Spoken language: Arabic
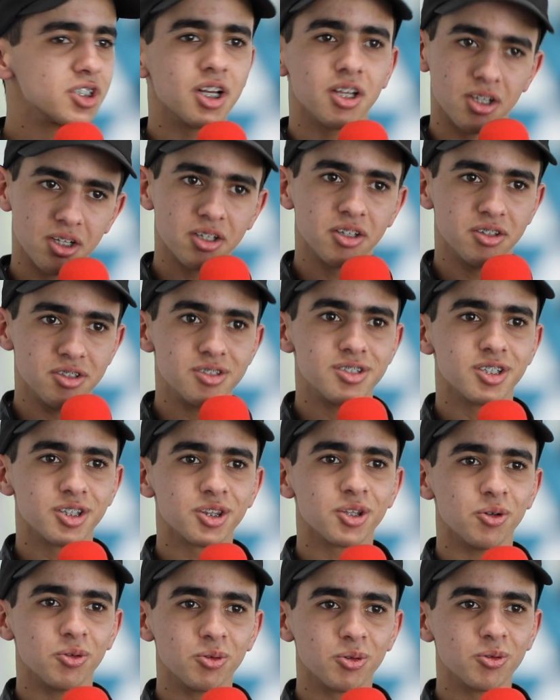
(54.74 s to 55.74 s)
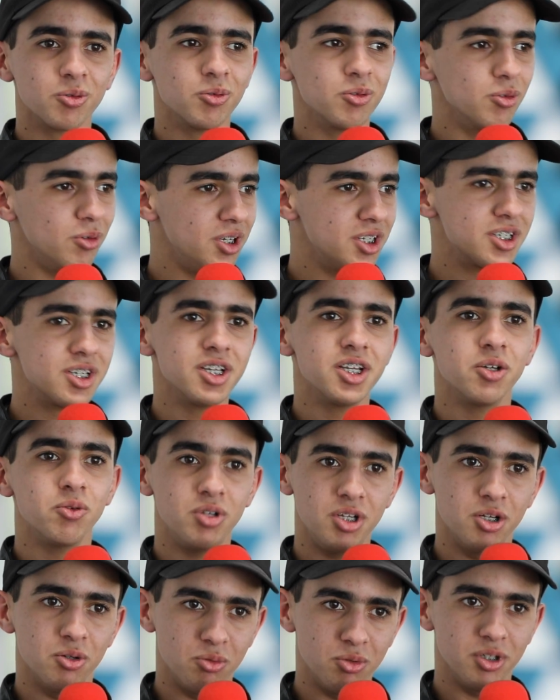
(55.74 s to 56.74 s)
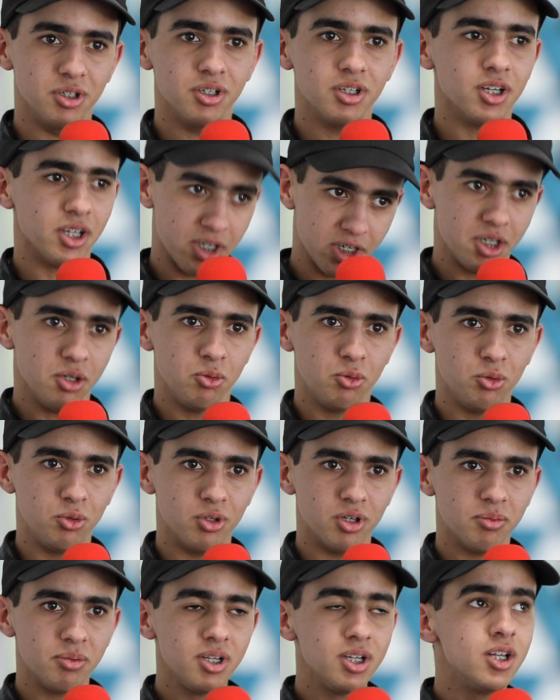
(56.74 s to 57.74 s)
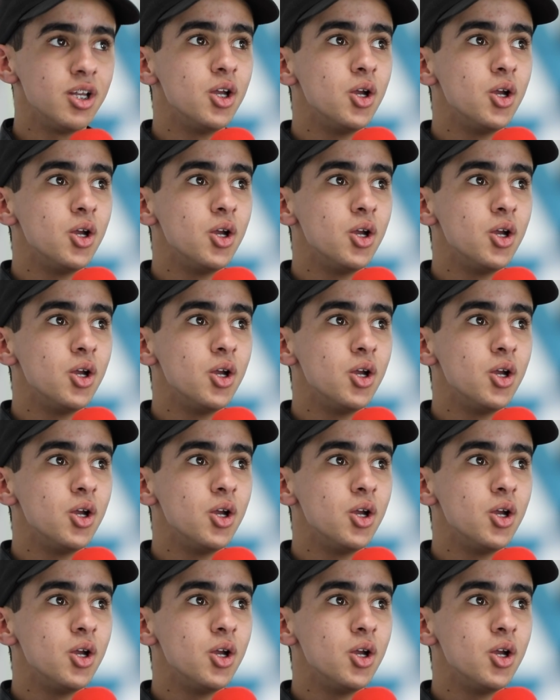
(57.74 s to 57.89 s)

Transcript: شاء الله نزيد نطورو علاش لا يولي هو راه كيدوي دابا